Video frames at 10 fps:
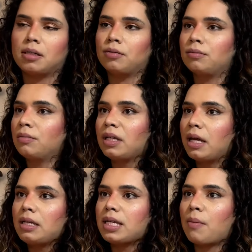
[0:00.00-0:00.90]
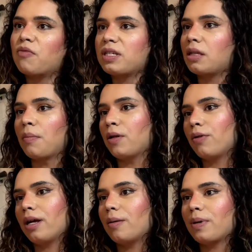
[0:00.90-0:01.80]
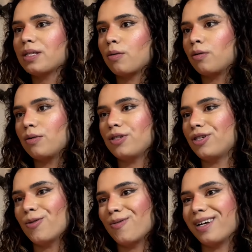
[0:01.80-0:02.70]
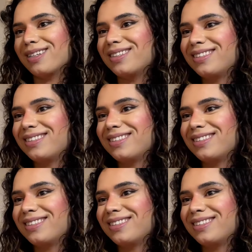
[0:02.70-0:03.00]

E la ragazza dice che sarebbe bello per loro tre